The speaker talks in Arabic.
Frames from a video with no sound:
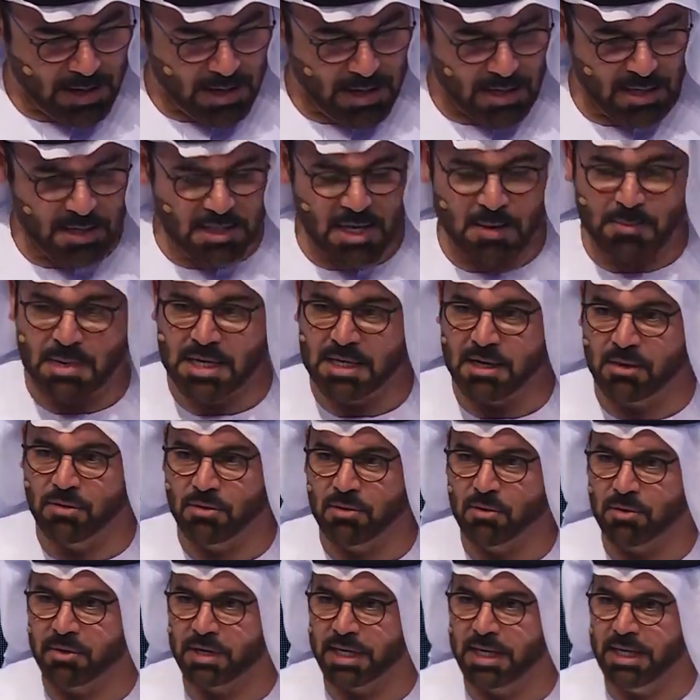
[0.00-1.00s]
عندما
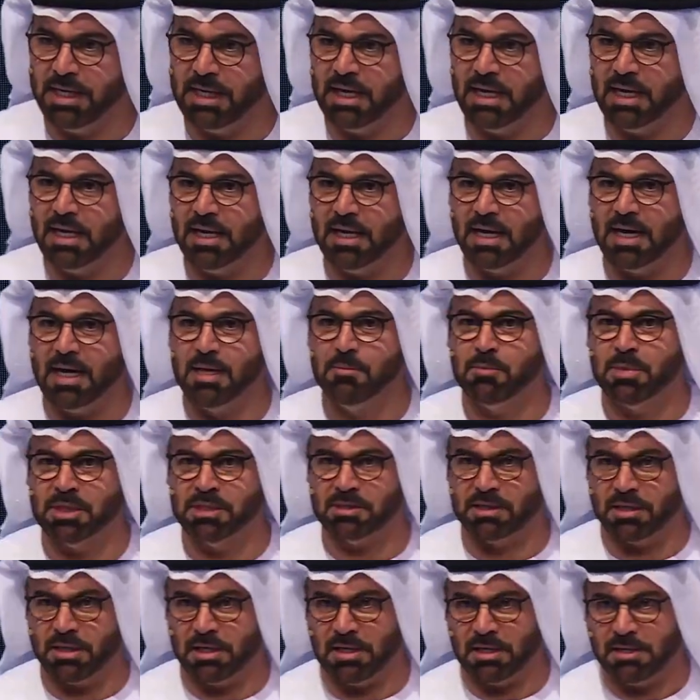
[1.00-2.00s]
ننظر إلى
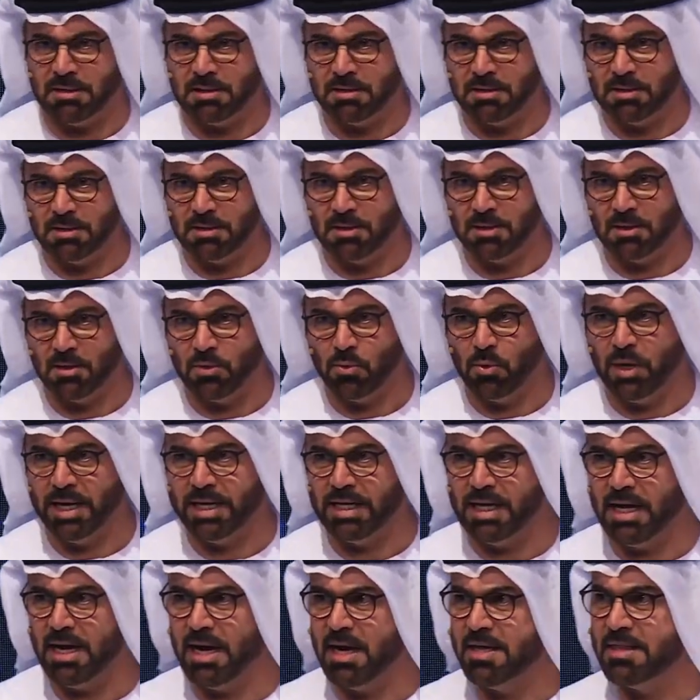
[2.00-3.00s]
المنطقة
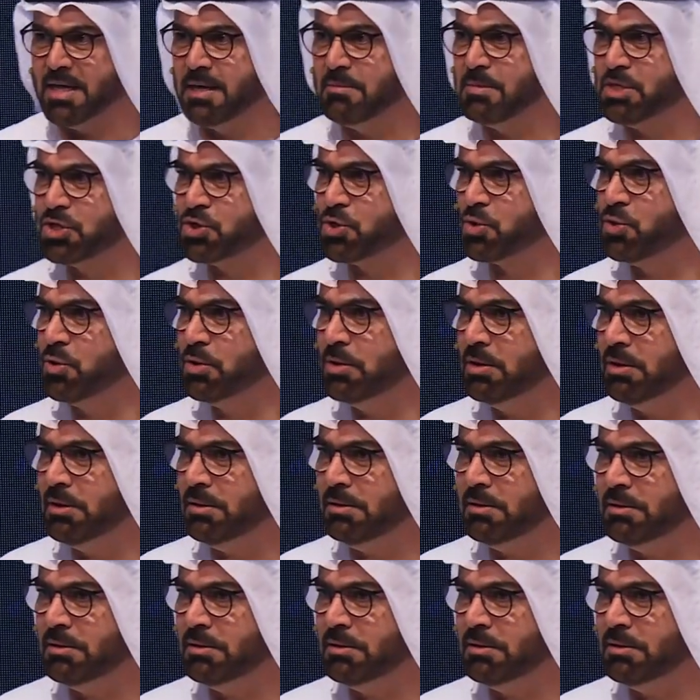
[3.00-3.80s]
وإلى هذا المشروع